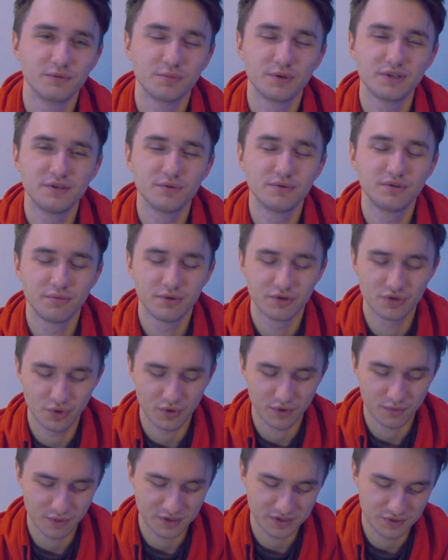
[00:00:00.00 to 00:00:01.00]
спасибо тебе,
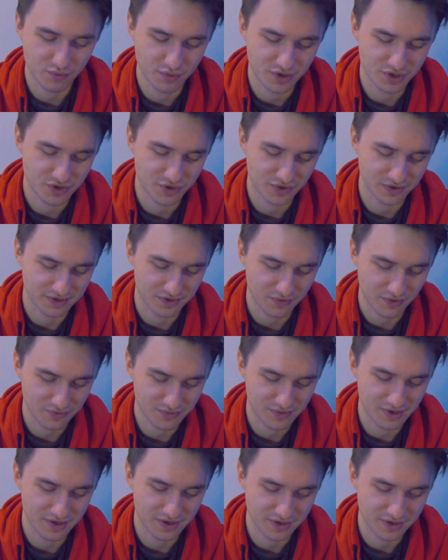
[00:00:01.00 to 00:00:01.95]
чувак, спасибо большое за вафли.